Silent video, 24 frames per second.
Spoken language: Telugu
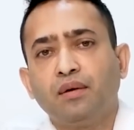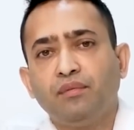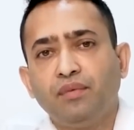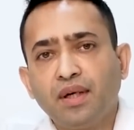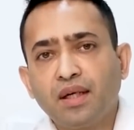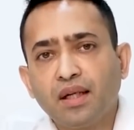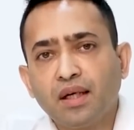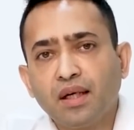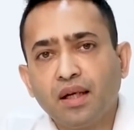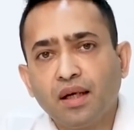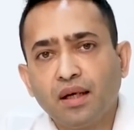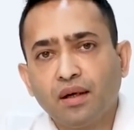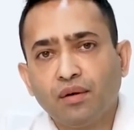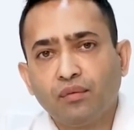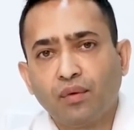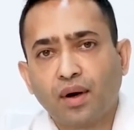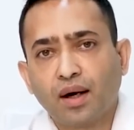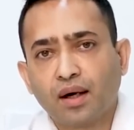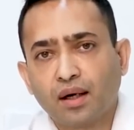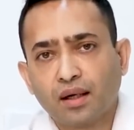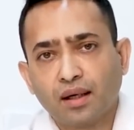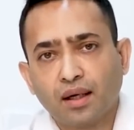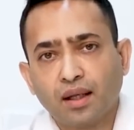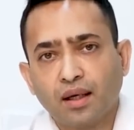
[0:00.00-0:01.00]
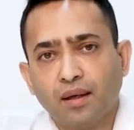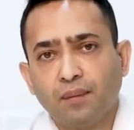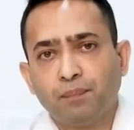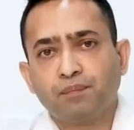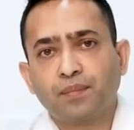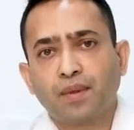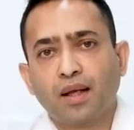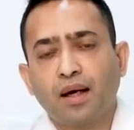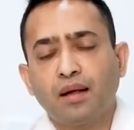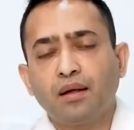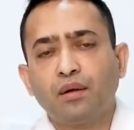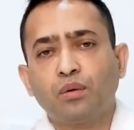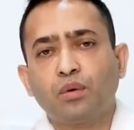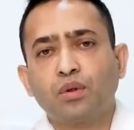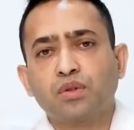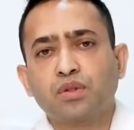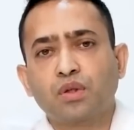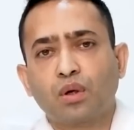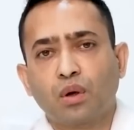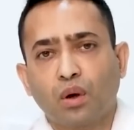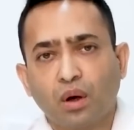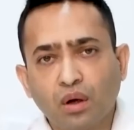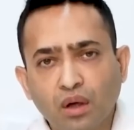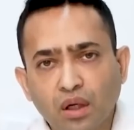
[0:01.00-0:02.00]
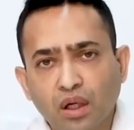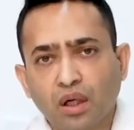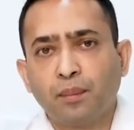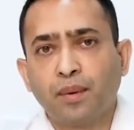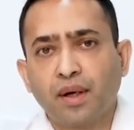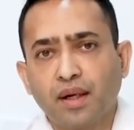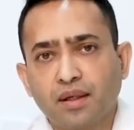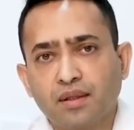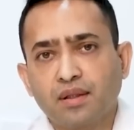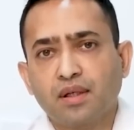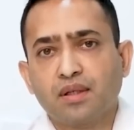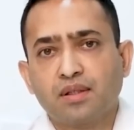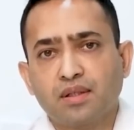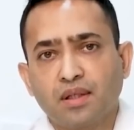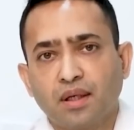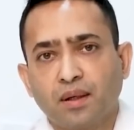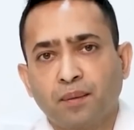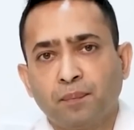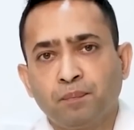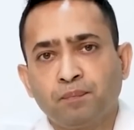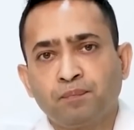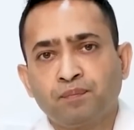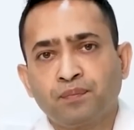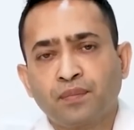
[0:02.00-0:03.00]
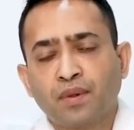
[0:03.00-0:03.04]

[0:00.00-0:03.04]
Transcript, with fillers: వీటిని వాడండి అని ఒక స్ట్రాంగ్ రికమెండేషన్ ఇచ్చాయి